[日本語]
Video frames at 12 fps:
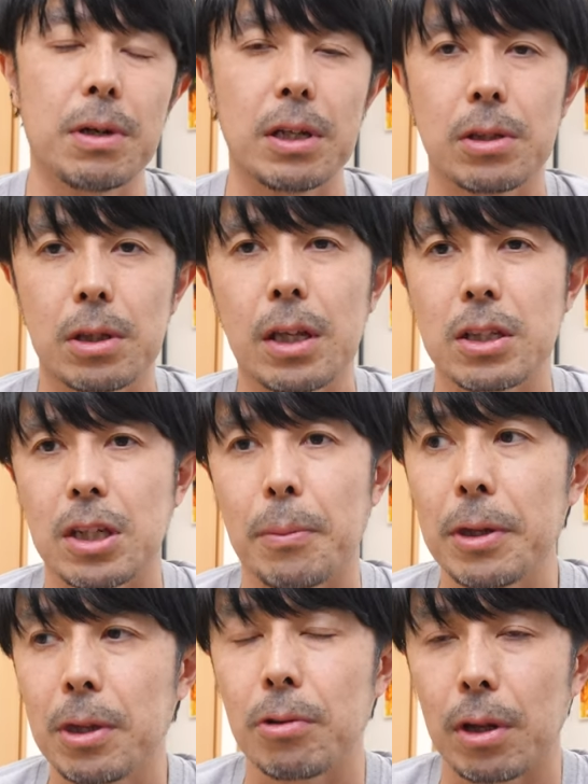ただ
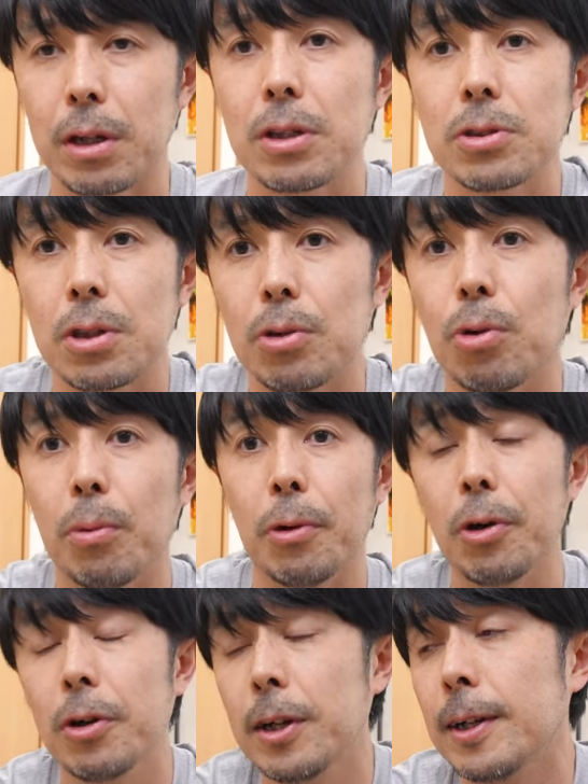喋ってるだけなんですけど、ほぼ。